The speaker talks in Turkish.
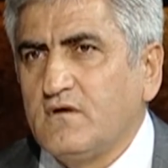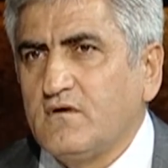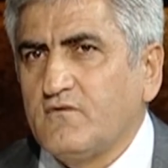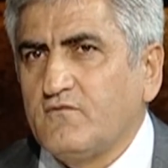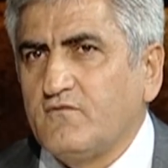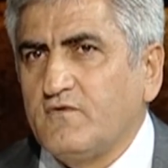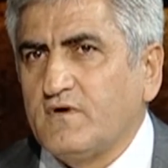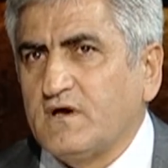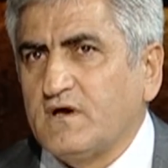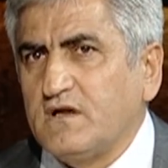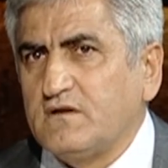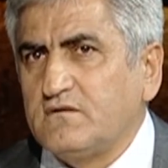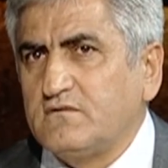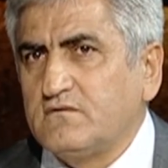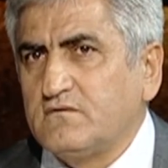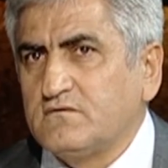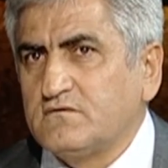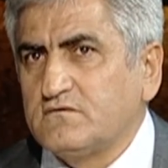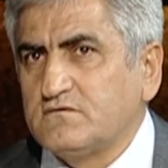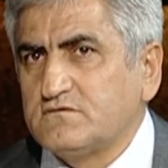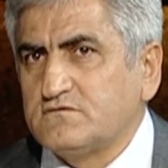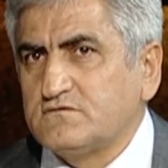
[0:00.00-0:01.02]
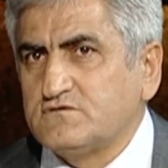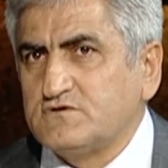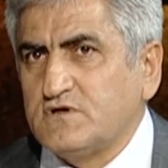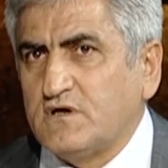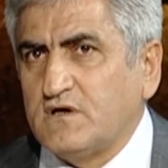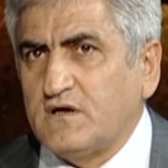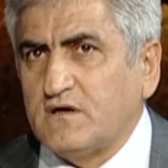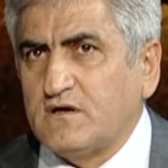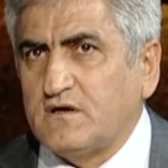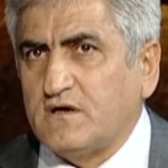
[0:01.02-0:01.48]
Fakat
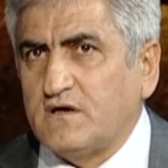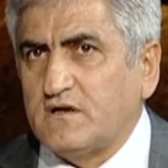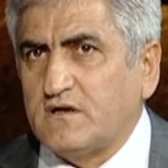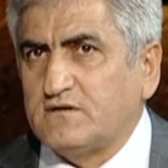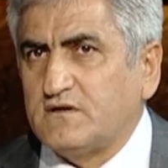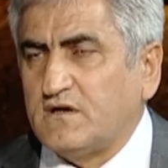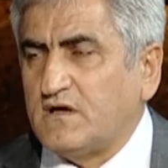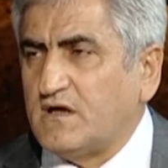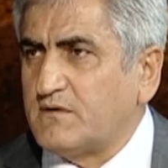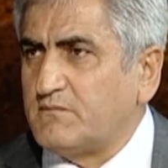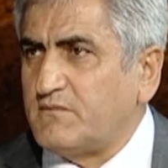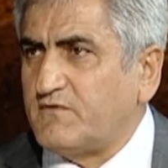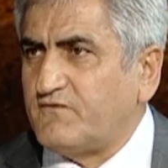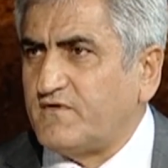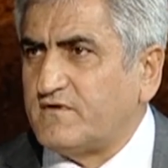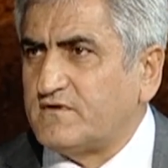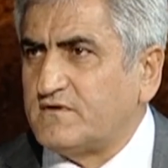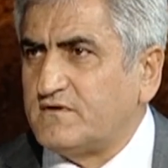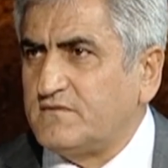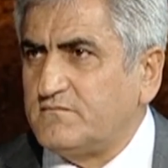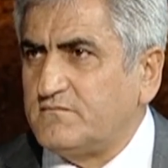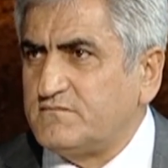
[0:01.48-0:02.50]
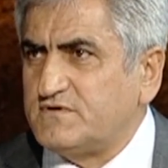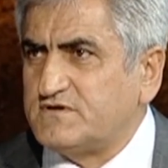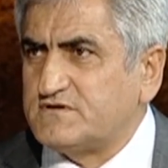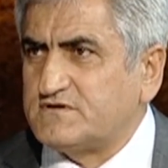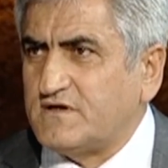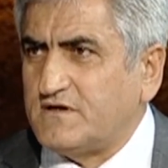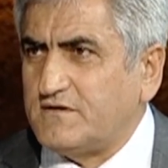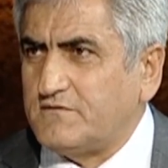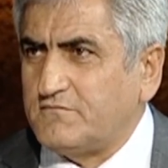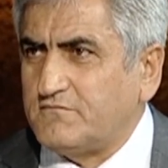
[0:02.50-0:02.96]
Canan Karata hanımefendi
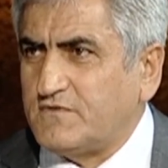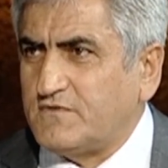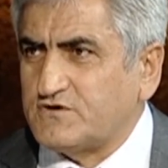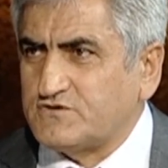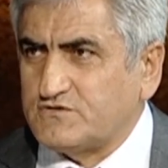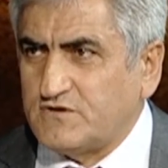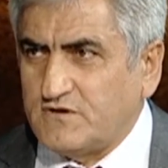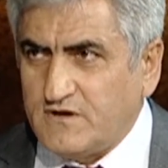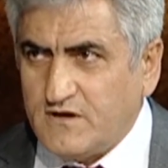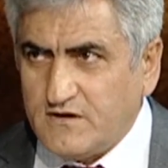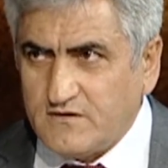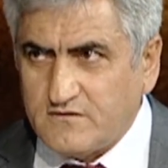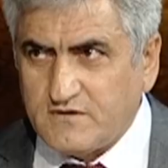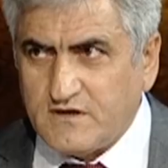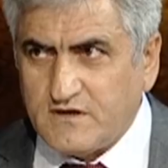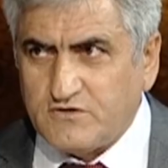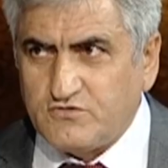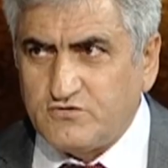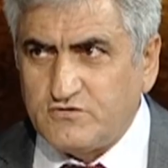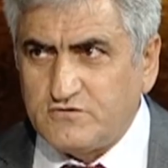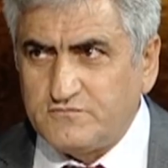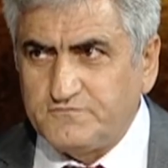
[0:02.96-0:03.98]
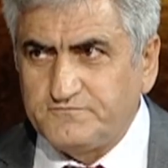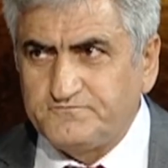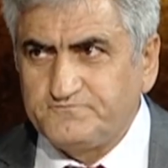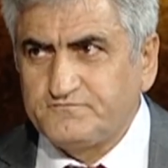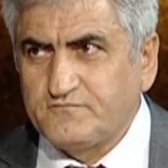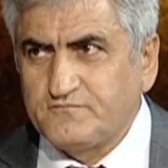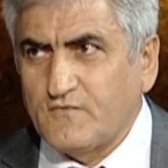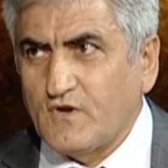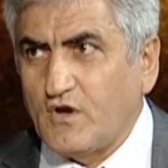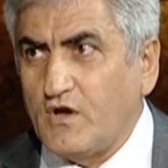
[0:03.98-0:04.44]
bizde maşallah ne diyor?
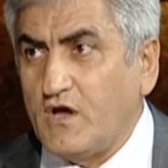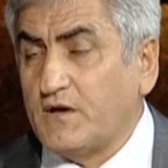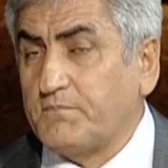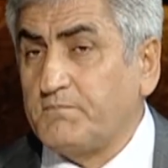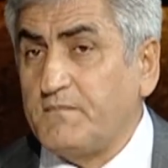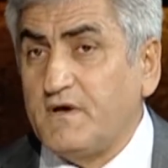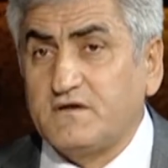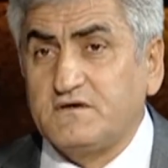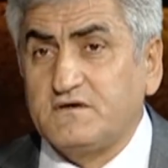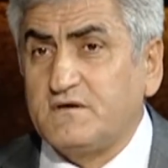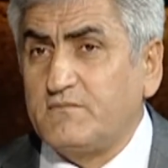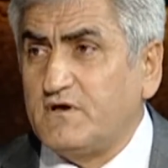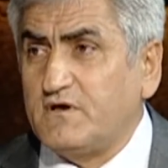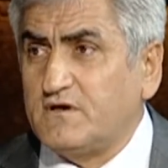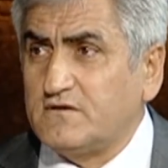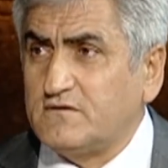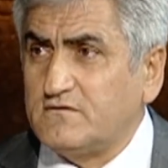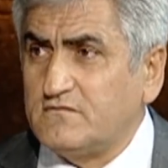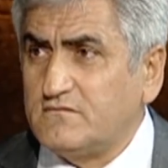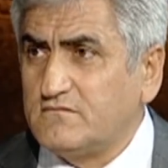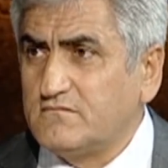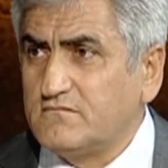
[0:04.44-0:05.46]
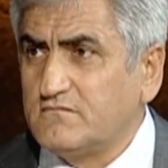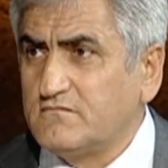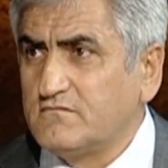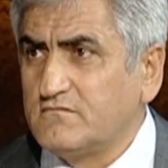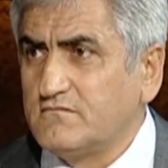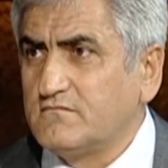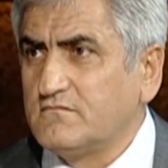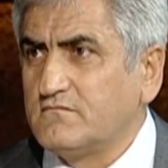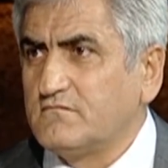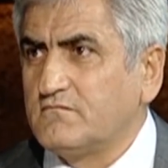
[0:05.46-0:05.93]
Ekmek yemeyin.
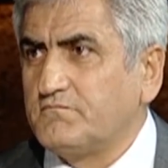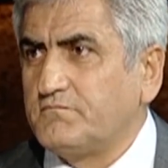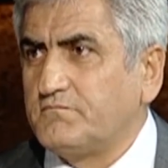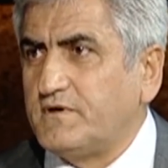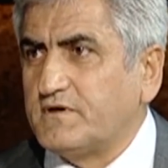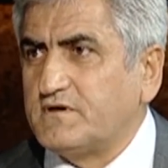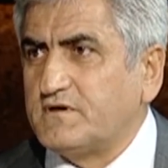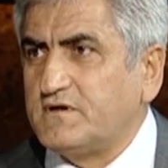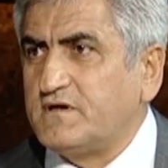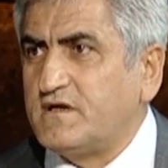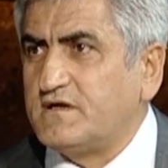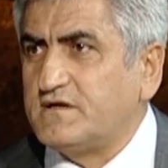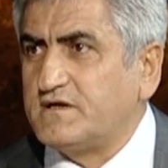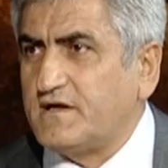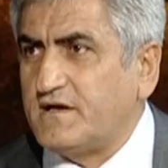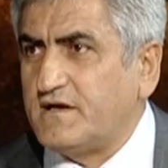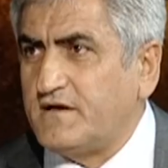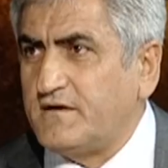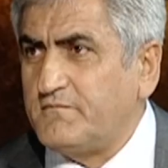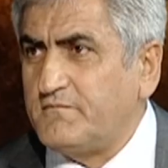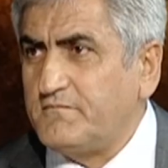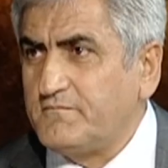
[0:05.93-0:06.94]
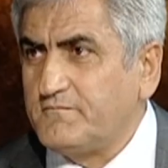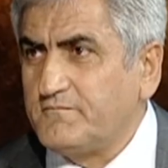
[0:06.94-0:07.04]
Peki ne yiyelim?